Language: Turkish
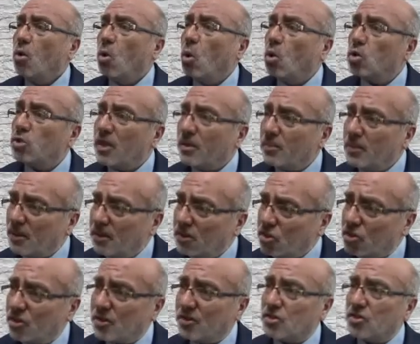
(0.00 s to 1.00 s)
OSB'nin
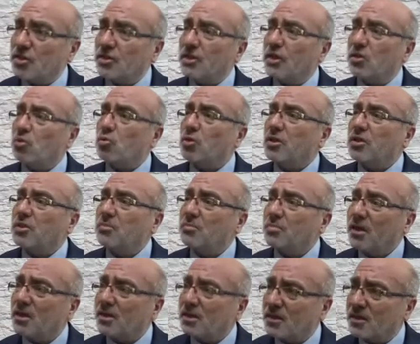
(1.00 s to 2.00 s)
içerisinde, üretim
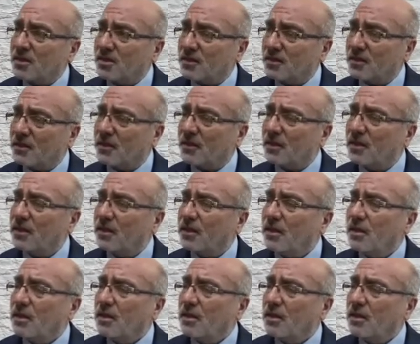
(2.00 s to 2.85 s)
merkezinde